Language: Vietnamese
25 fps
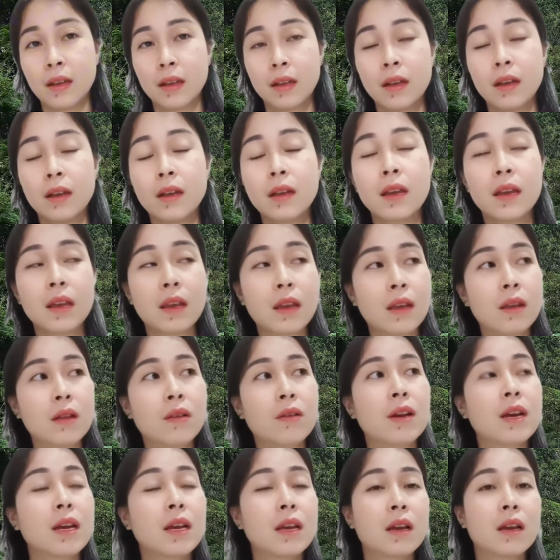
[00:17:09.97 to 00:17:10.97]
đó, thì
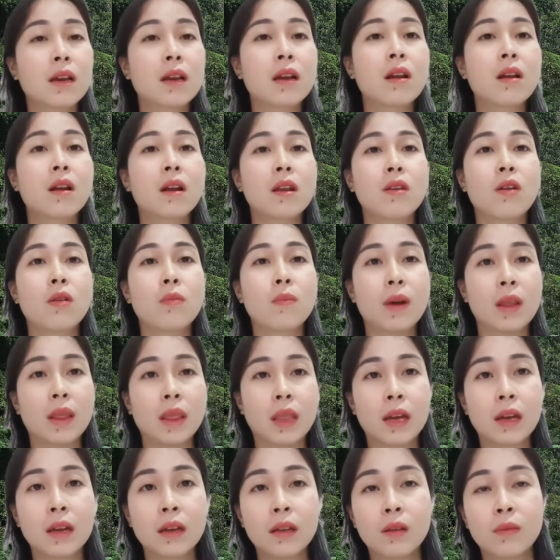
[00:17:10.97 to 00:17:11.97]
khi cái đó là do
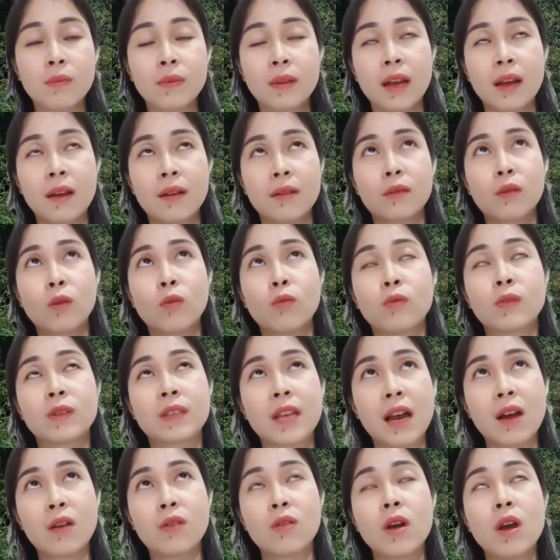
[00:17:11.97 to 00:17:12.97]
mình nữa chúng ta tu
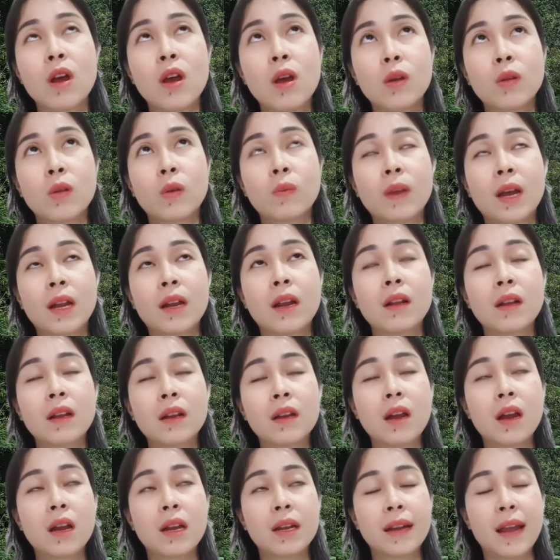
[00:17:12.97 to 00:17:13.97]
sao chúng ta đến
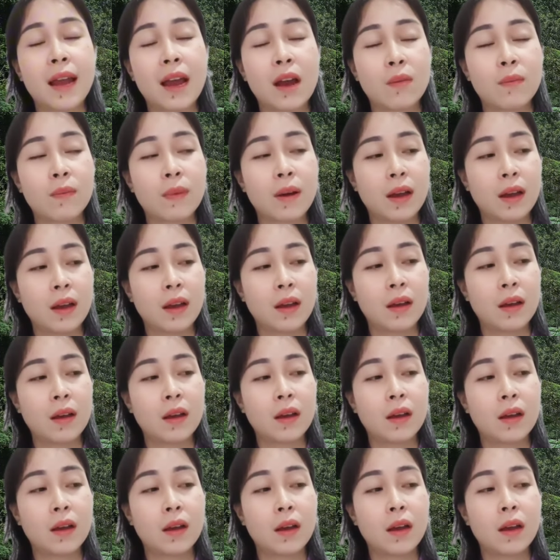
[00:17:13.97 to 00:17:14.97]
cái nơi nào
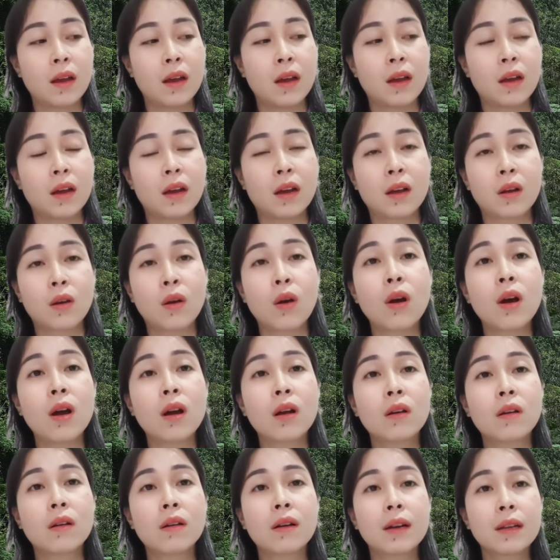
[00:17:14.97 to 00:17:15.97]
mà à,
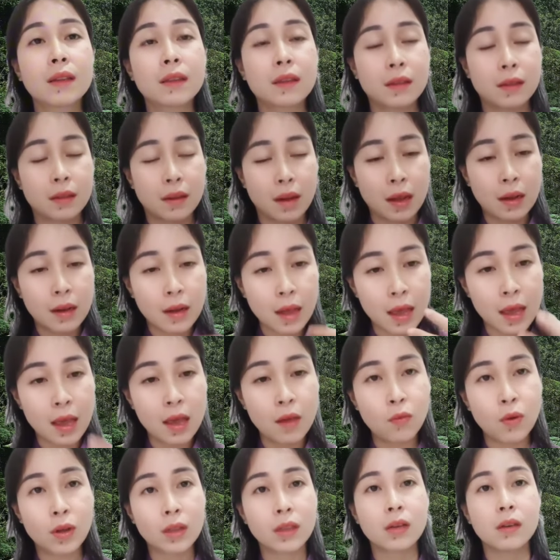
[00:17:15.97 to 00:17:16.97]
có có cái điển
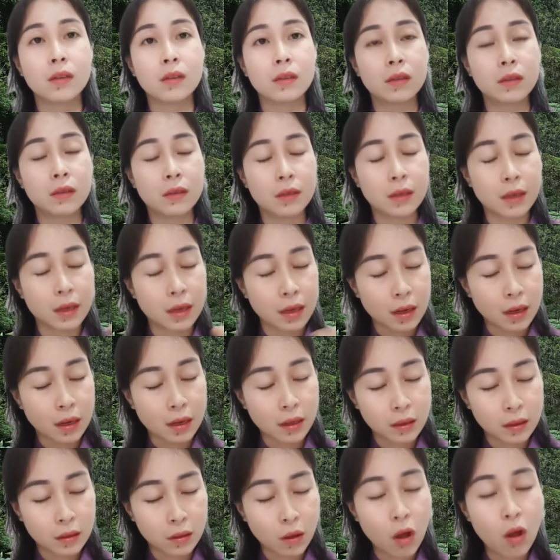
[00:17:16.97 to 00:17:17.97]
thiên hoặc từ trường
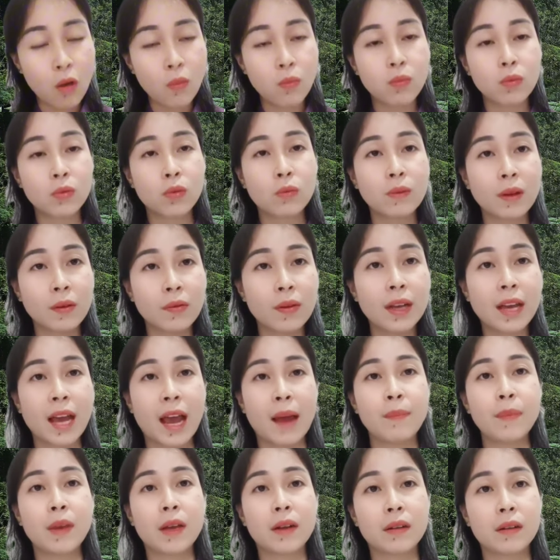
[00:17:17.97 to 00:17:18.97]
tốt chúng ta phải
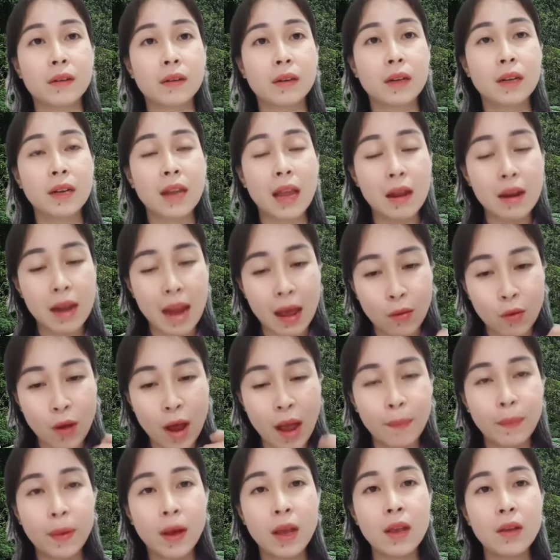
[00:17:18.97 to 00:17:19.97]
cảm nhận được cái nơi nào có
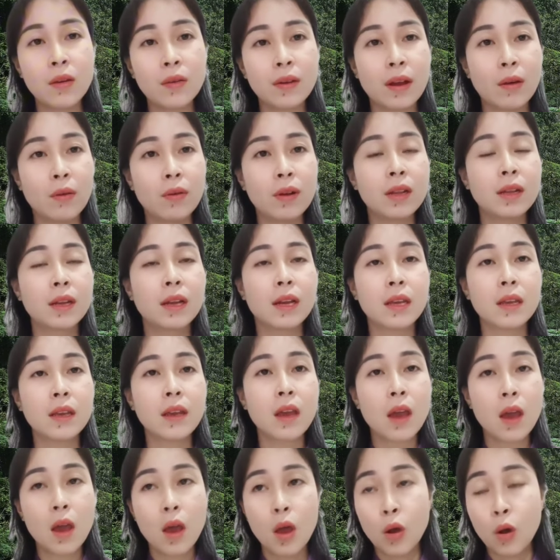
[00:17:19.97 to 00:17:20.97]
âm khí cái nào có linh
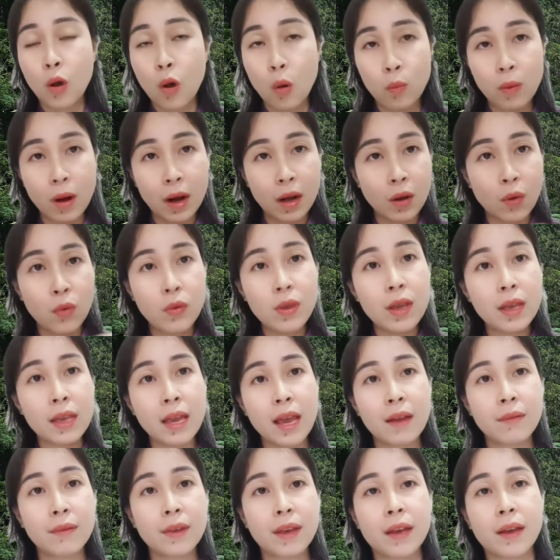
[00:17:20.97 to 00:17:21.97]
khí cùng là núi với
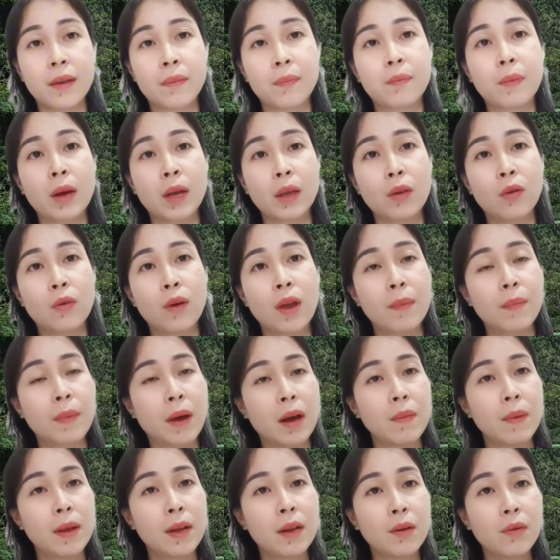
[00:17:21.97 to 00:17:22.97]
nhau nha mặc dù em
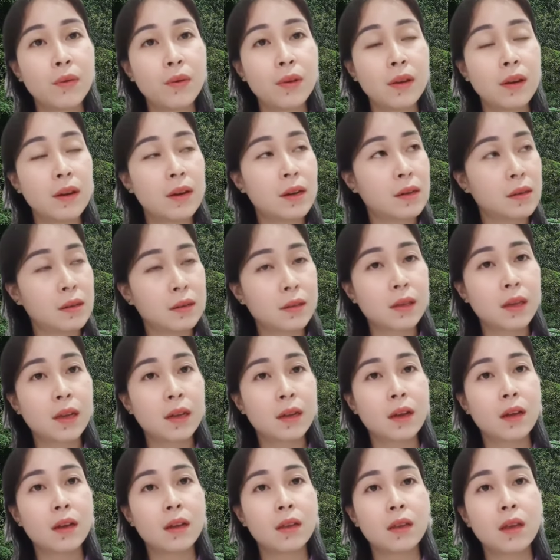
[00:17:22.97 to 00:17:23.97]
ở bãi núi ờ, thường
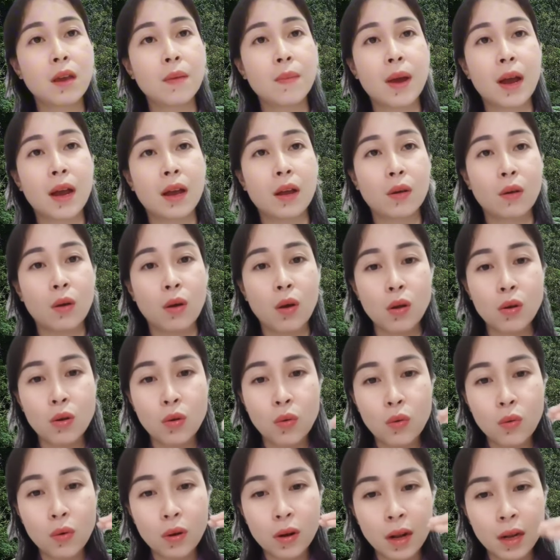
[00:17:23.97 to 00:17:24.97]
xuyên đó nhưng mà có
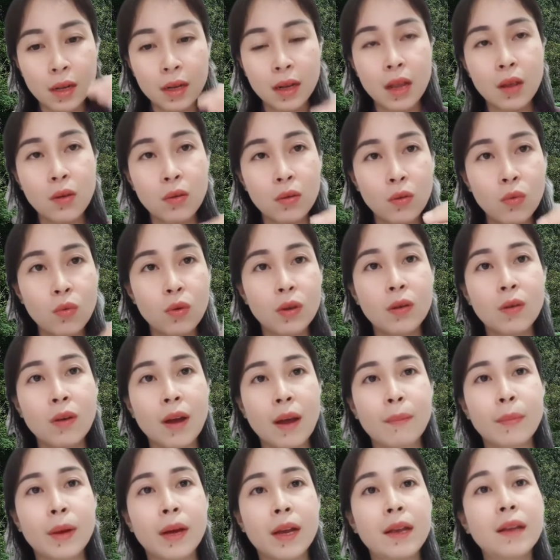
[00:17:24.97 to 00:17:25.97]
núi có linh khí có núi có, có
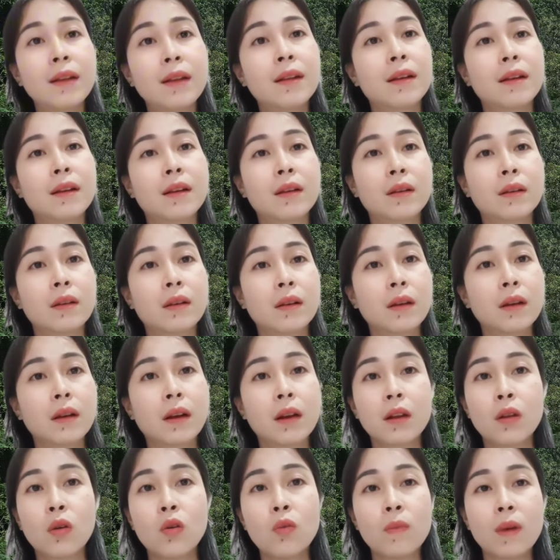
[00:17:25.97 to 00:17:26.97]
âm khí nữa
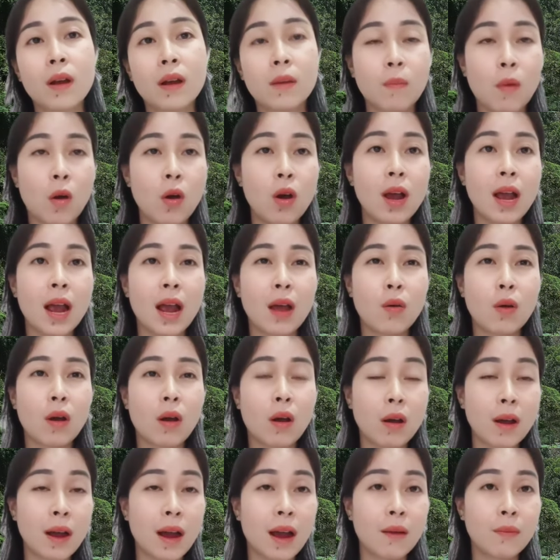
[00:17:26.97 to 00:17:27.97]
cái núi mà bỏ
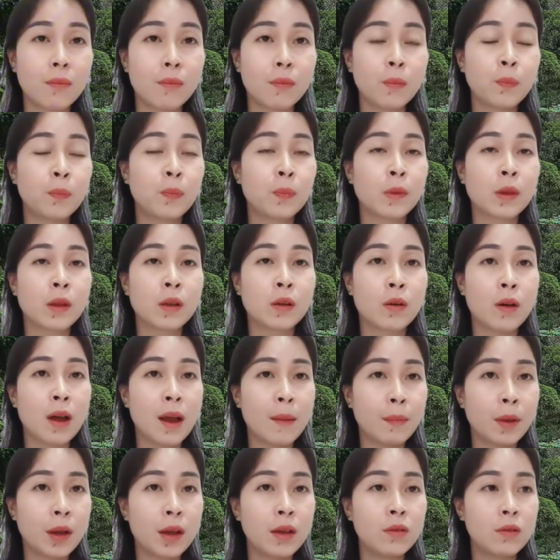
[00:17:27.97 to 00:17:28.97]
có không có
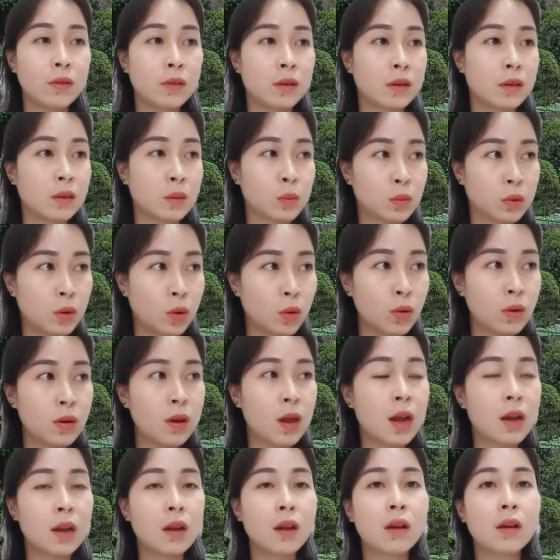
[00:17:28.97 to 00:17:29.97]
âm khí của người núi
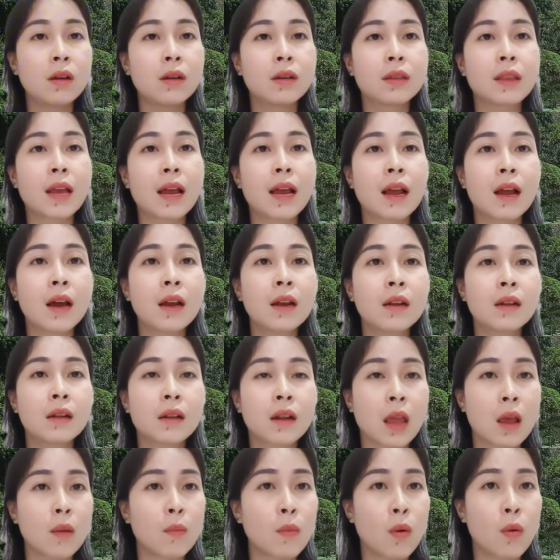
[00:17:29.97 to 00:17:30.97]
đến đó người ta hít
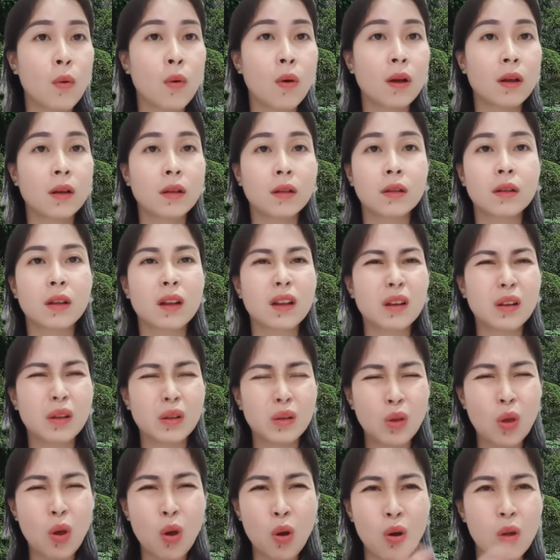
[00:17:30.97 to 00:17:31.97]
liền buồn
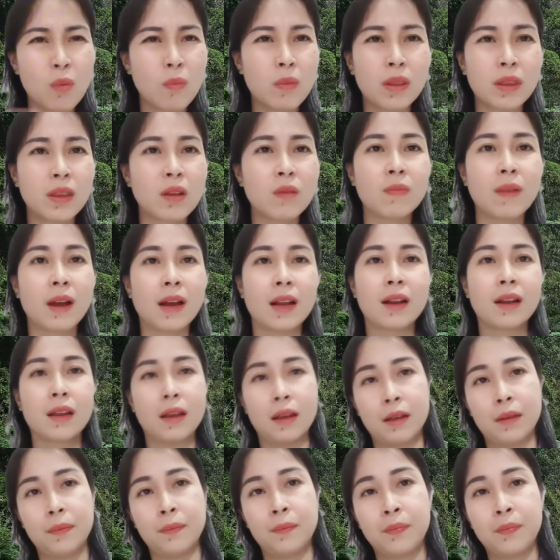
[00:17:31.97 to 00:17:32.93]
vô là mình chóng mặt liền